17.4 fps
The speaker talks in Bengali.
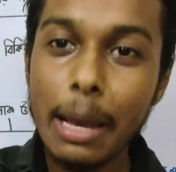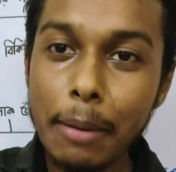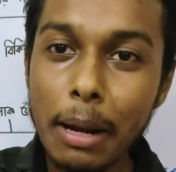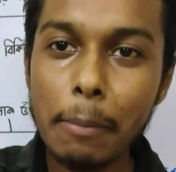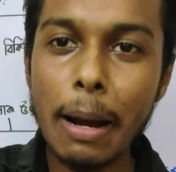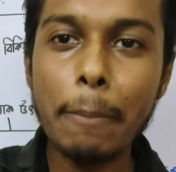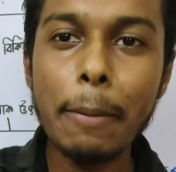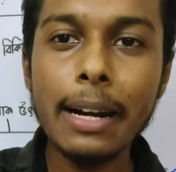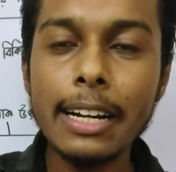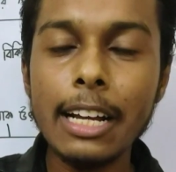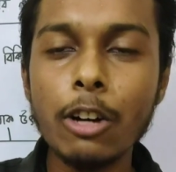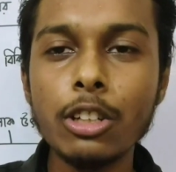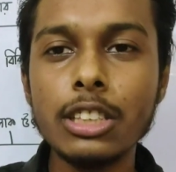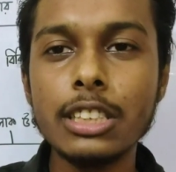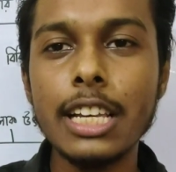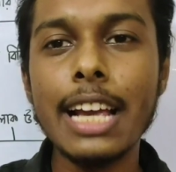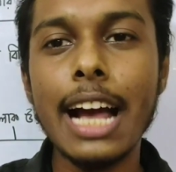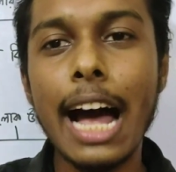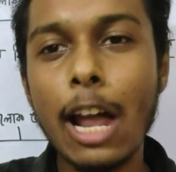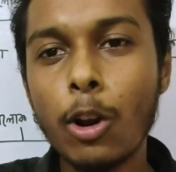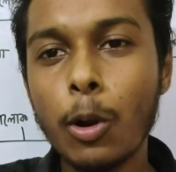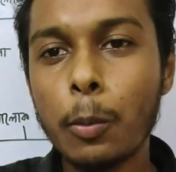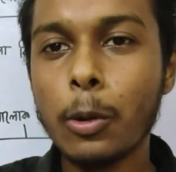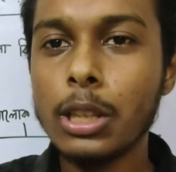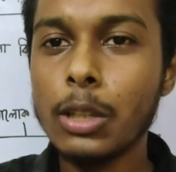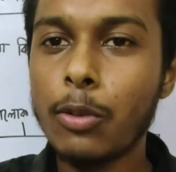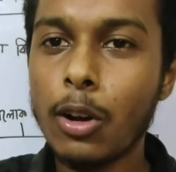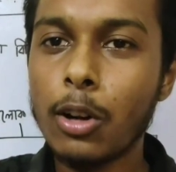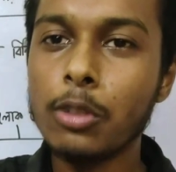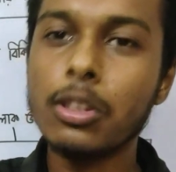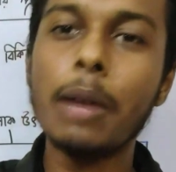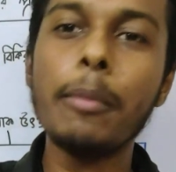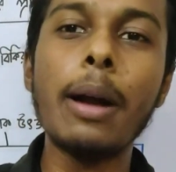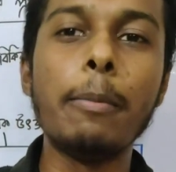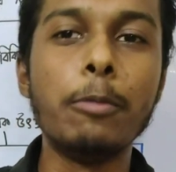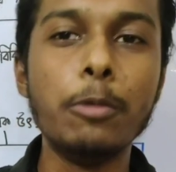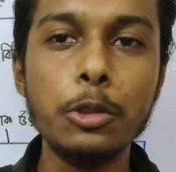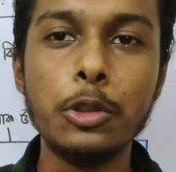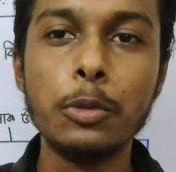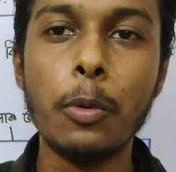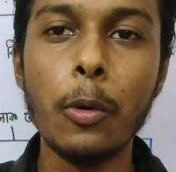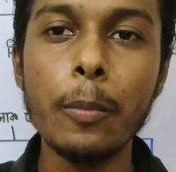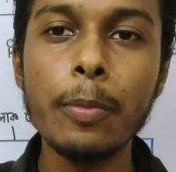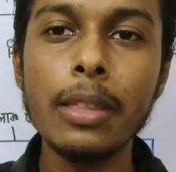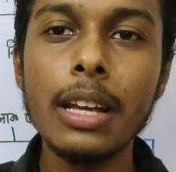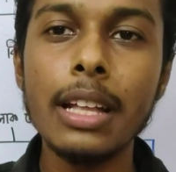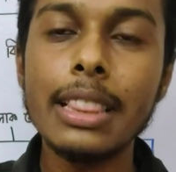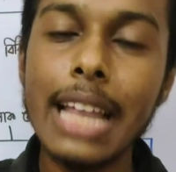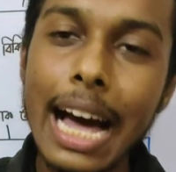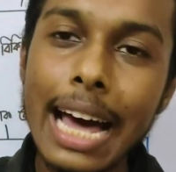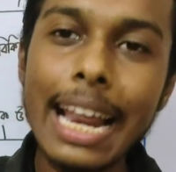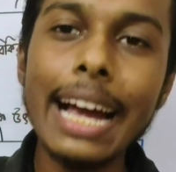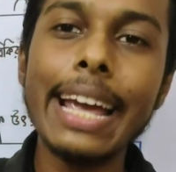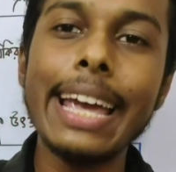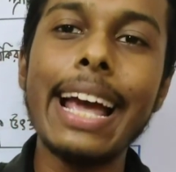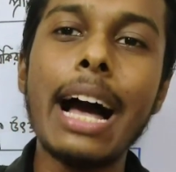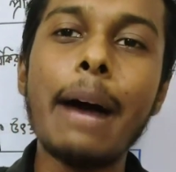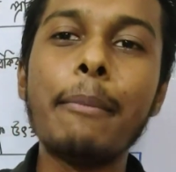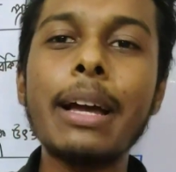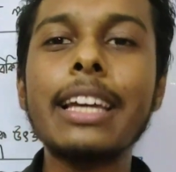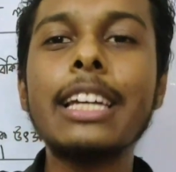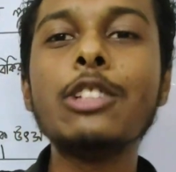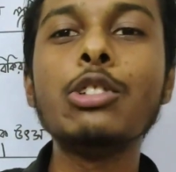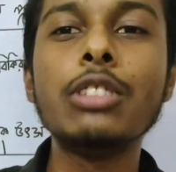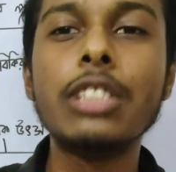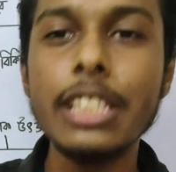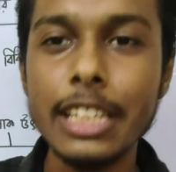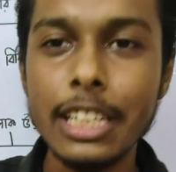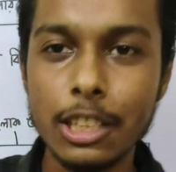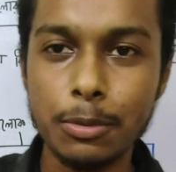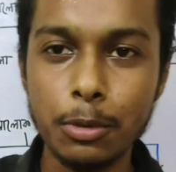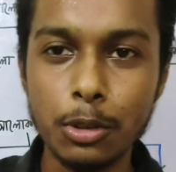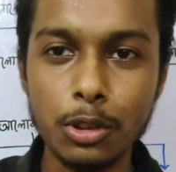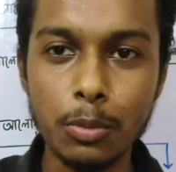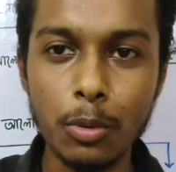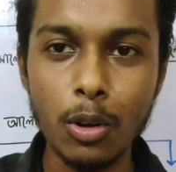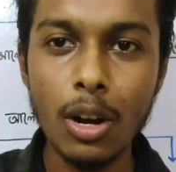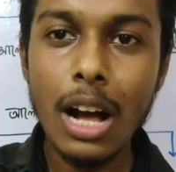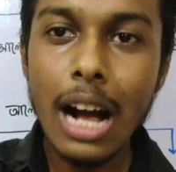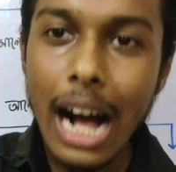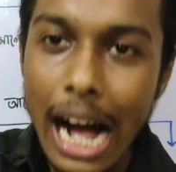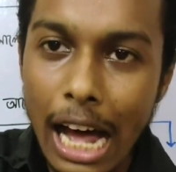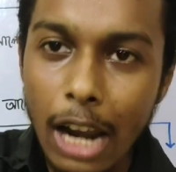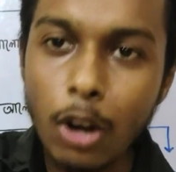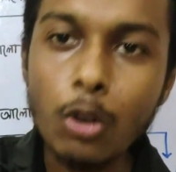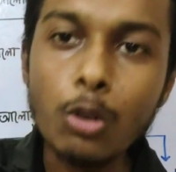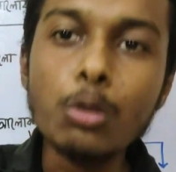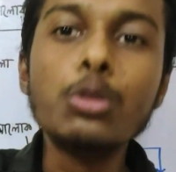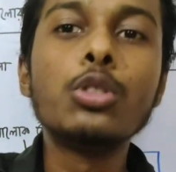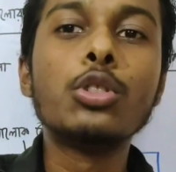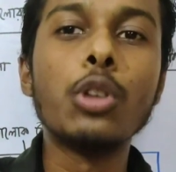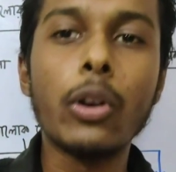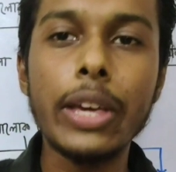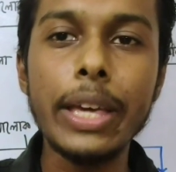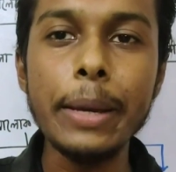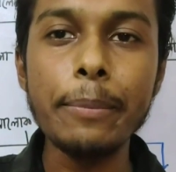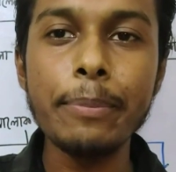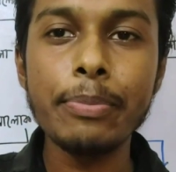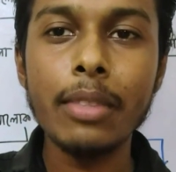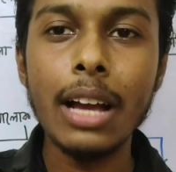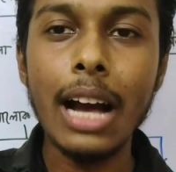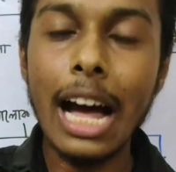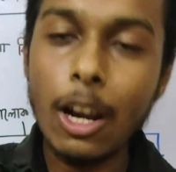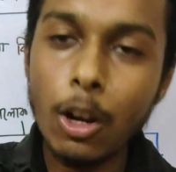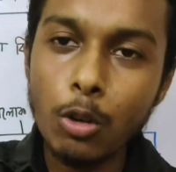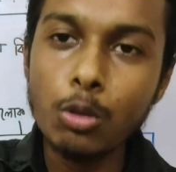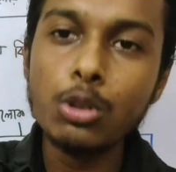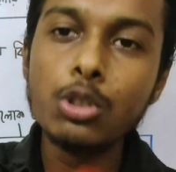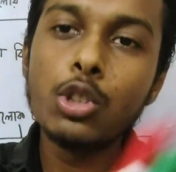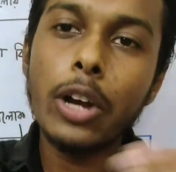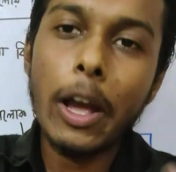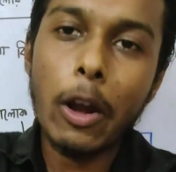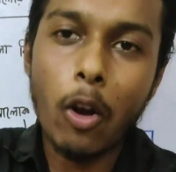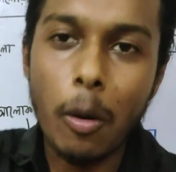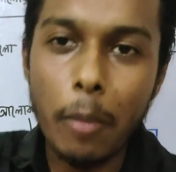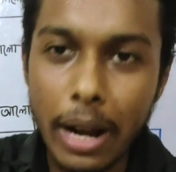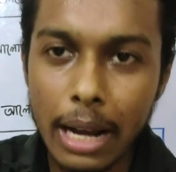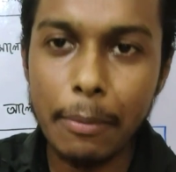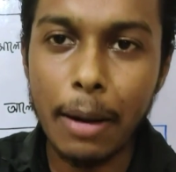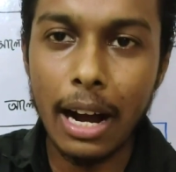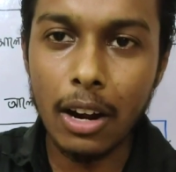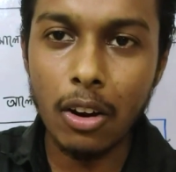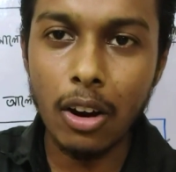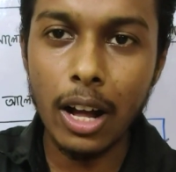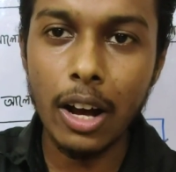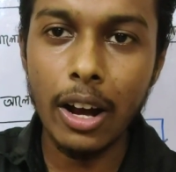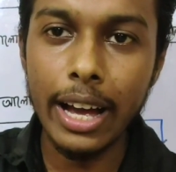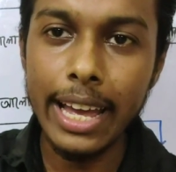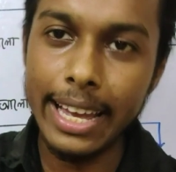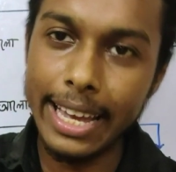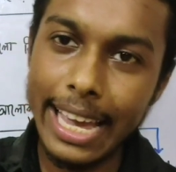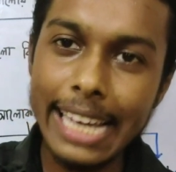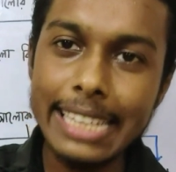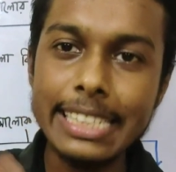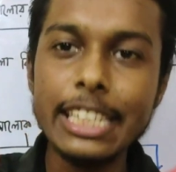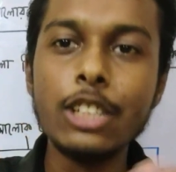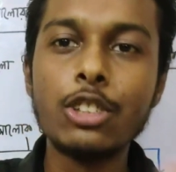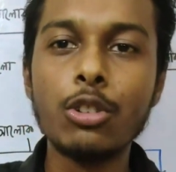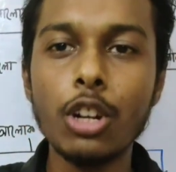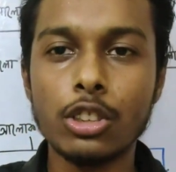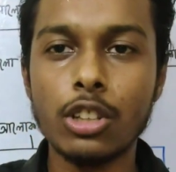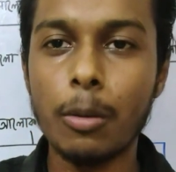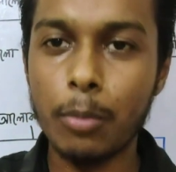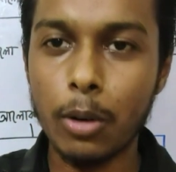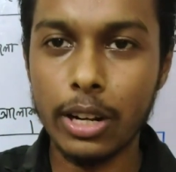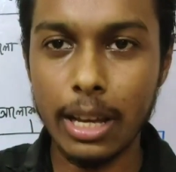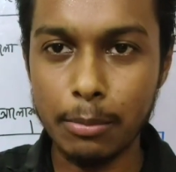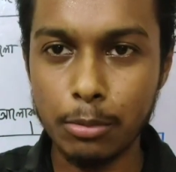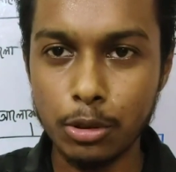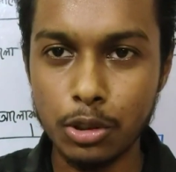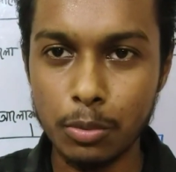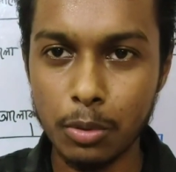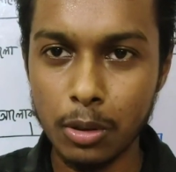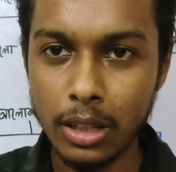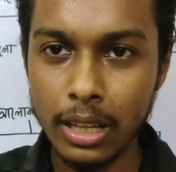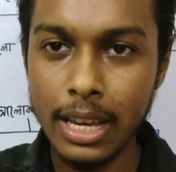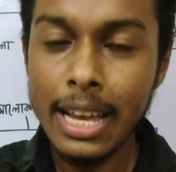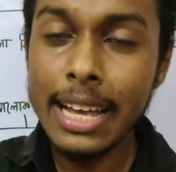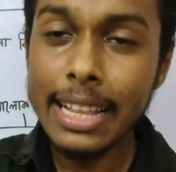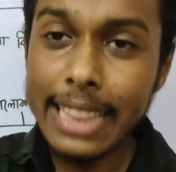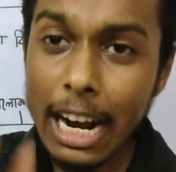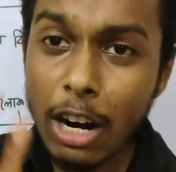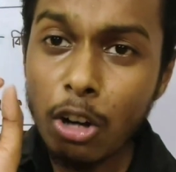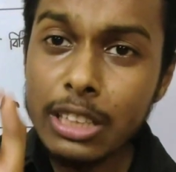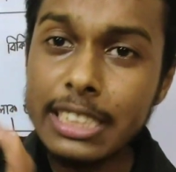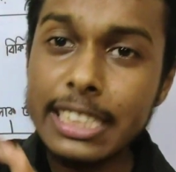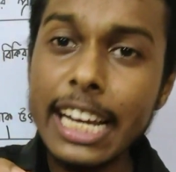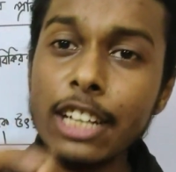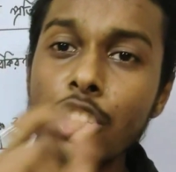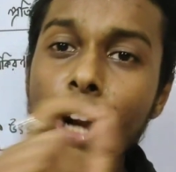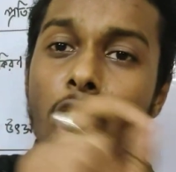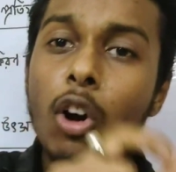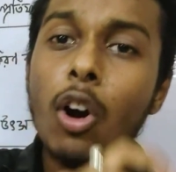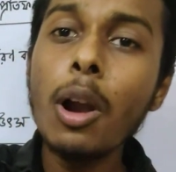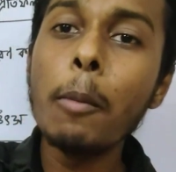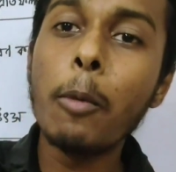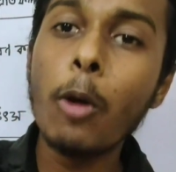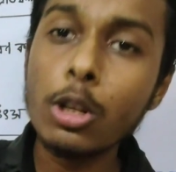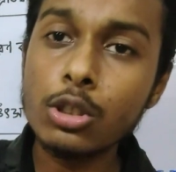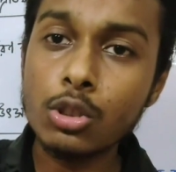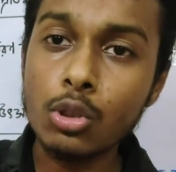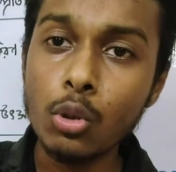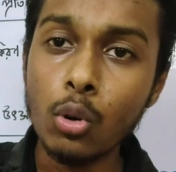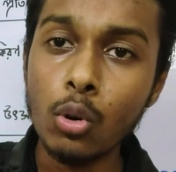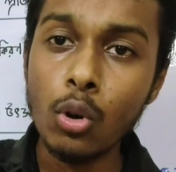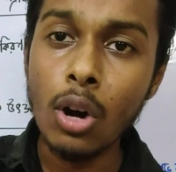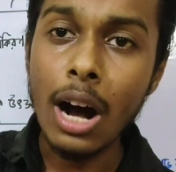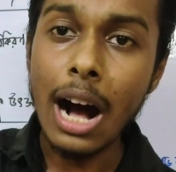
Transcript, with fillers: এবার ব্যাপারটা হচ্ছে এই আলোর প্রতিফলন তো আমরা বুঝবো তার আগে আমরা কিছু জিনিস বুঝবো আলোর উৎস কি আলোর উৎসকে কভাগে ভাগ করা হয় এই জিনিসগুলো সম্পর্কে বুঝবো দেখো যে সকল বস্তু